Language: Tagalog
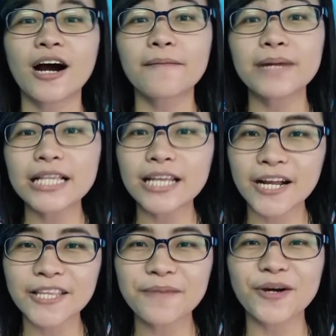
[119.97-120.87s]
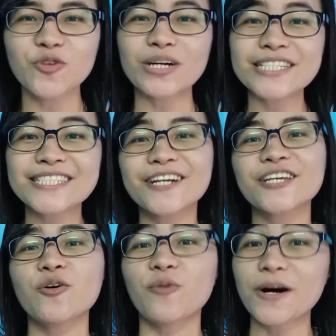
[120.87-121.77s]
Ang mahalaga naman, once na
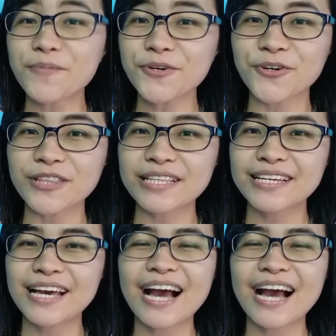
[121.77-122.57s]
ginawa mo yon,